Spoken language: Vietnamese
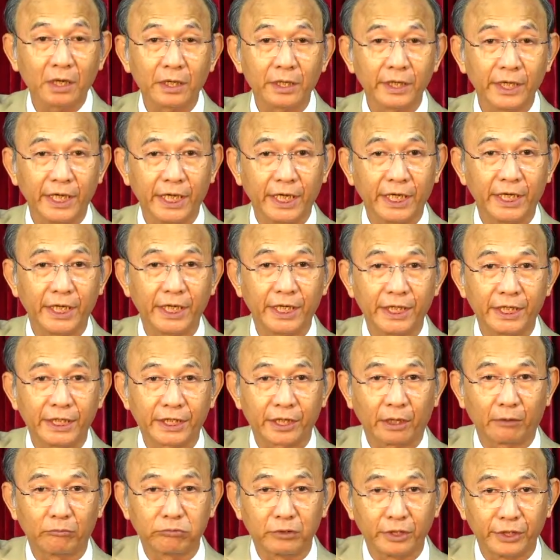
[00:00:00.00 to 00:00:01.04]
đi
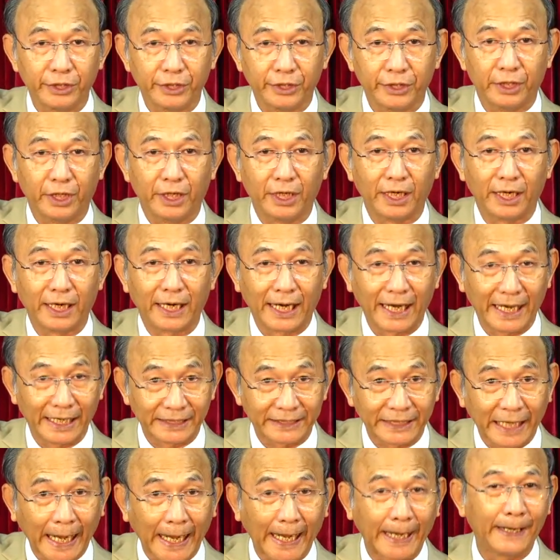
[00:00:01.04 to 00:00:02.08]
trong đường ngay
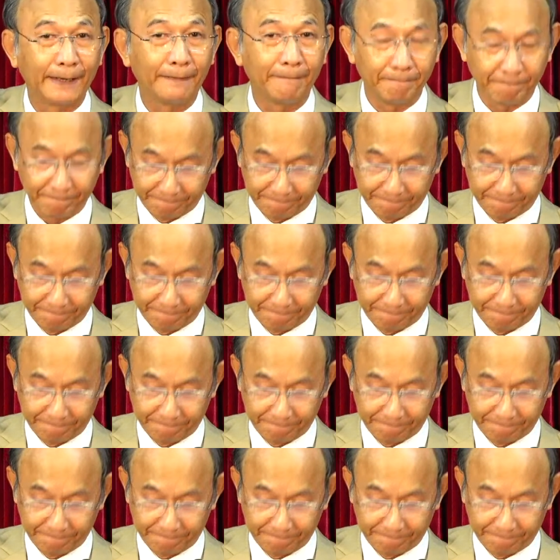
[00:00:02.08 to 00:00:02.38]
thẳng.